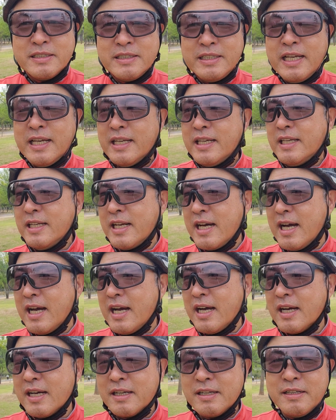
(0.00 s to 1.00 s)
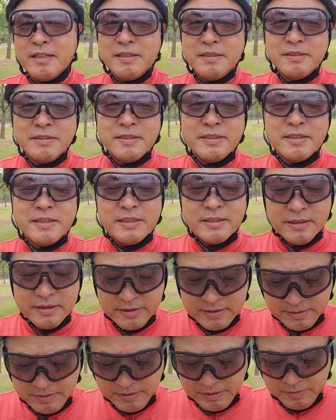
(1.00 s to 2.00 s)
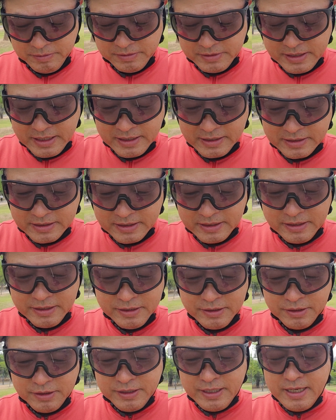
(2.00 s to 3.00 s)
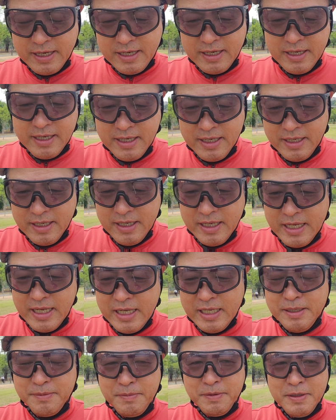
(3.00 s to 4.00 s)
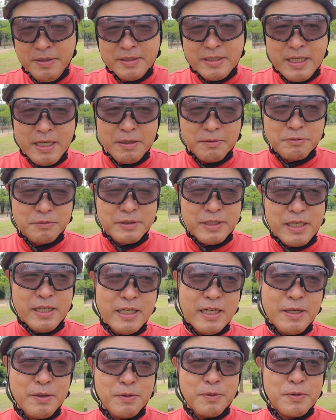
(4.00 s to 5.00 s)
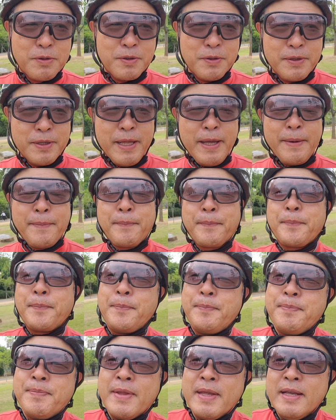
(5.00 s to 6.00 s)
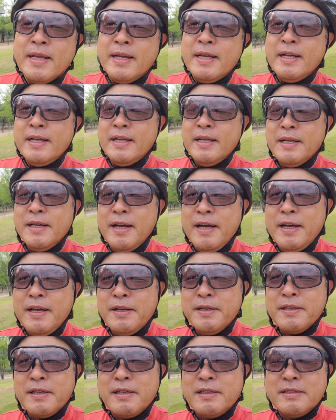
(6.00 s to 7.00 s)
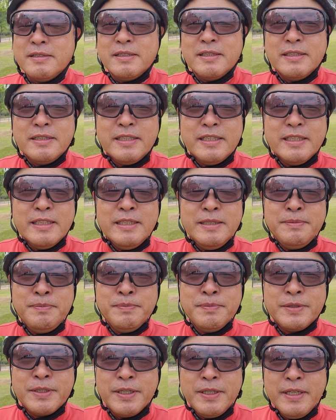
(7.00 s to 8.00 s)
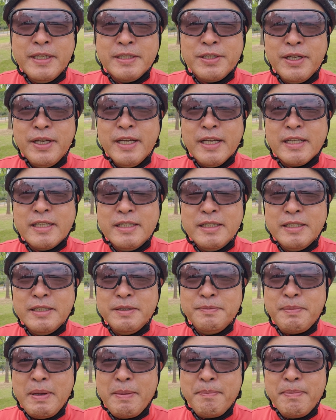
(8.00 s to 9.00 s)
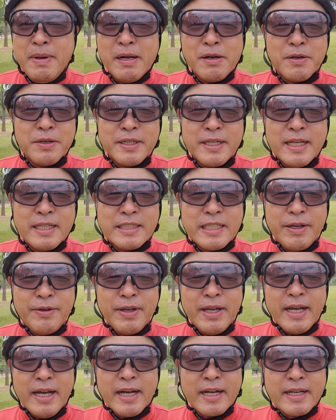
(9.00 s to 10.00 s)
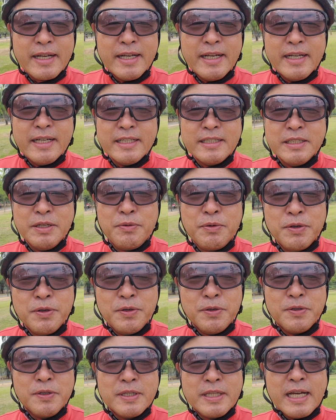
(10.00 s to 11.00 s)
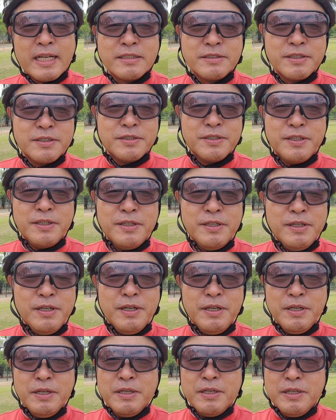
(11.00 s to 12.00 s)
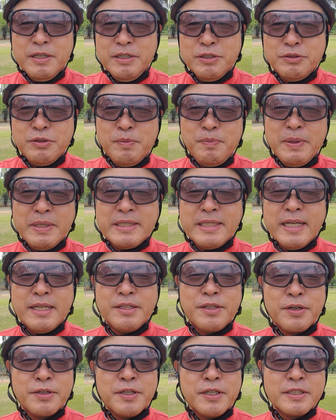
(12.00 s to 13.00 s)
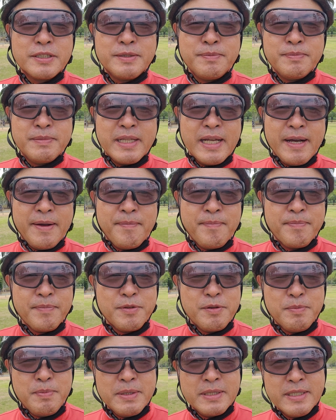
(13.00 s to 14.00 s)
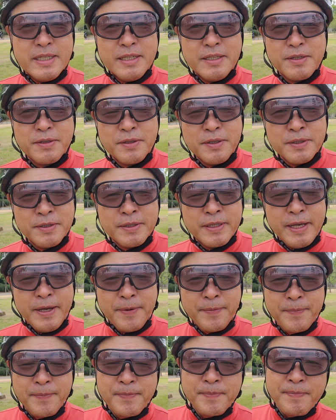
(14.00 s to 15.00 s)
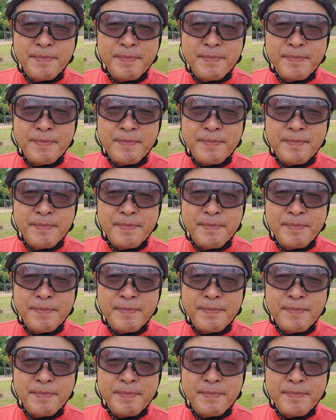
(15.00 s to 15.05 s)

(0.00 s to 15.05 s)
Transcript: 책이나 그런 책 쓰는 거나 아니면 사업 구상을 하고 그러는데 어, 지금 저의 저의 그 맨발 걷기의 사회학 이제 원고를 다 써서 어, 출판사에 넘겼습니다. 출판사에 넘겼는데요.